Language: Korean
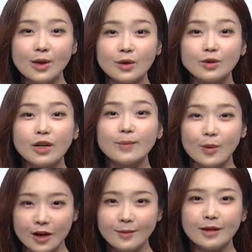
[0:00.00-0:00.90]
전국에
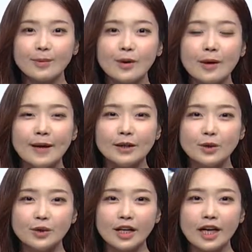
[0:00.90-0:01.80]
폭염특보가
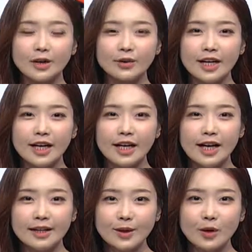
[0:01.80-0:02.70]
발효 중인 가운데
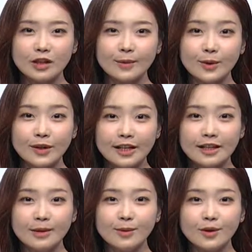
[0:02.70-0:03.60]
서울을 비롯한
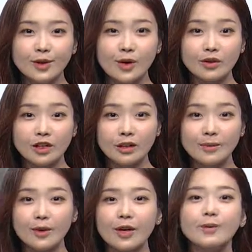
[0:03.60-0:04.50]
일부
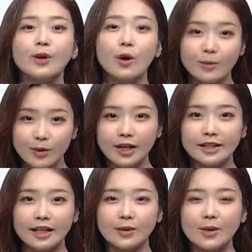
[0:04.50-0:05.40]
지역은 폭염 경보
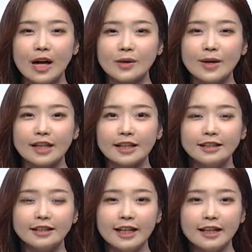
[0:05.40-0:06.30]
단계로 강화가
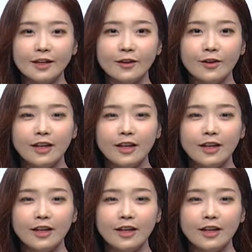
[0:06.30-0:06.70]
됐는데요.